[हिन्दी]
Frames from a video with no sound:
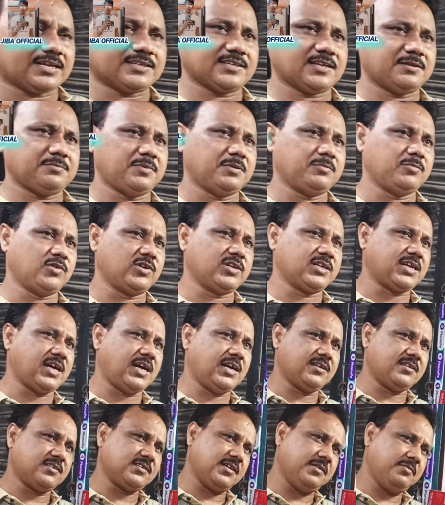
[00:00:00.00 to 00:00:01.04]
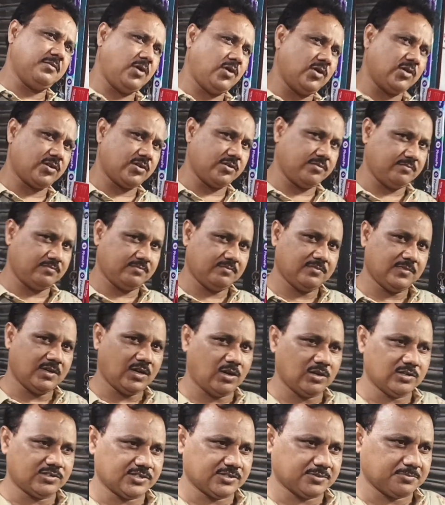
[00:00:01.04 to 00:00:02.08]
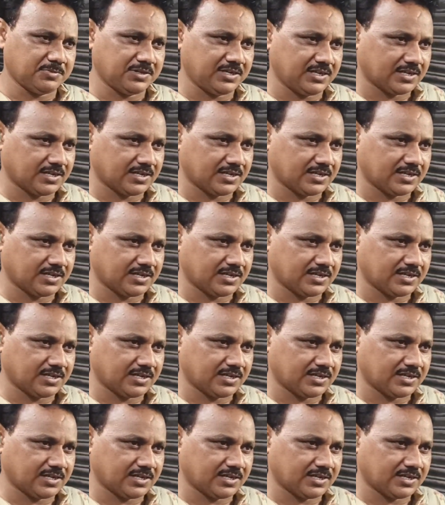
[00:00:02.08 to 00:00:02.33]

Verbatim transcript: चार्जर मेमोरी कार्ड सब ऑल ऑल चीज